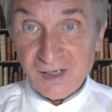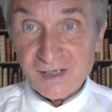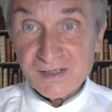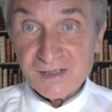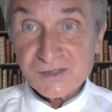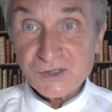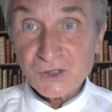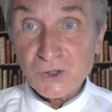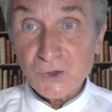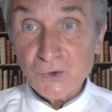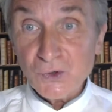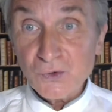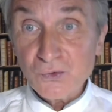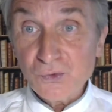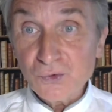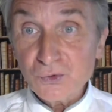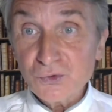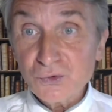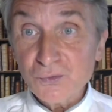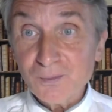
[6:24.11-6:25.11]
ainsi que le
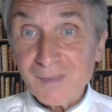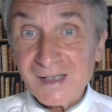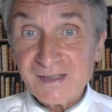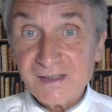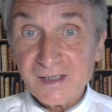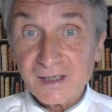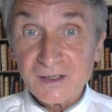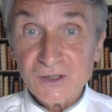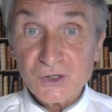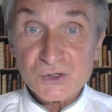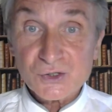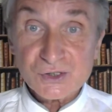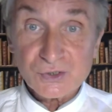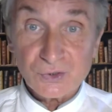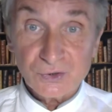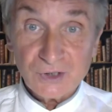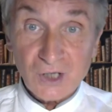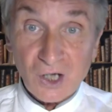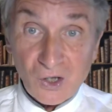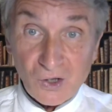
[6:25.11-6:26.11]
goût du matériau
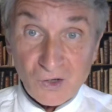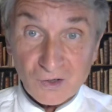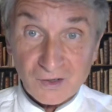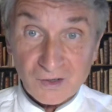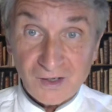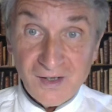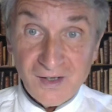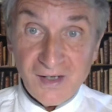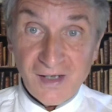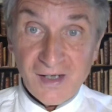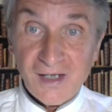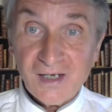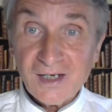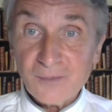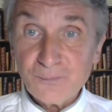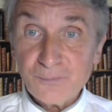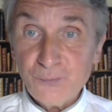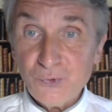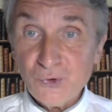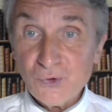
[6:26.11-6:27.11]
sonore et
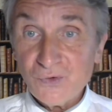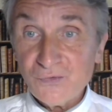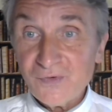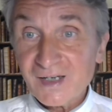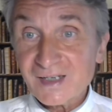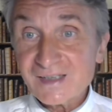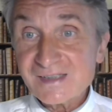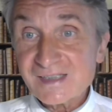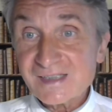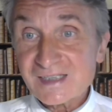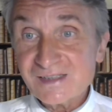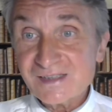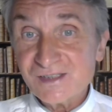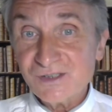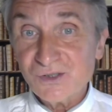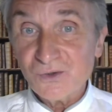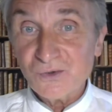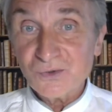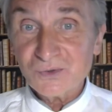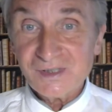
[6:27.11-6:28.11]
la
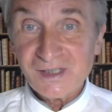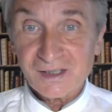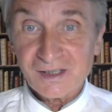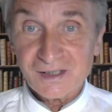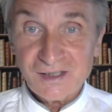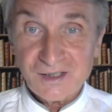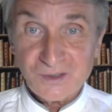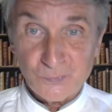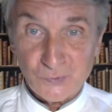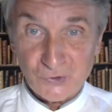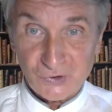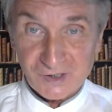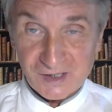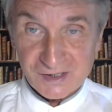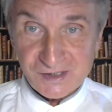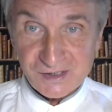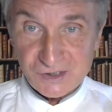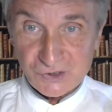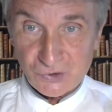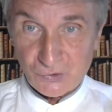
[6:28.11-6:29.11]
pulvérisation des rythmes
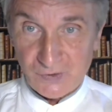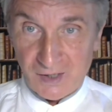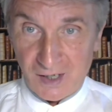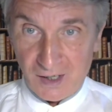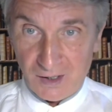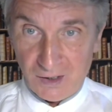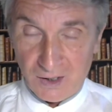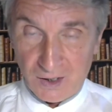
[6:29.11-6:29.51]
traditionnels.